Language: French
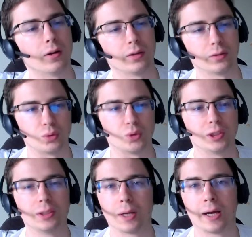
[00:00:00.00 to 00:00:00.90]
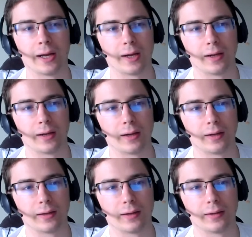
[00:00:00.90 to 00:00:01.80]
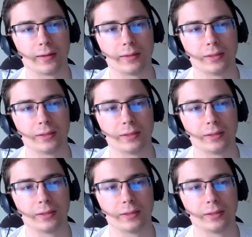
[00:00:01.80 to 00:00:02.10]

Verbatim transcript: Euh, tu te dis, bah,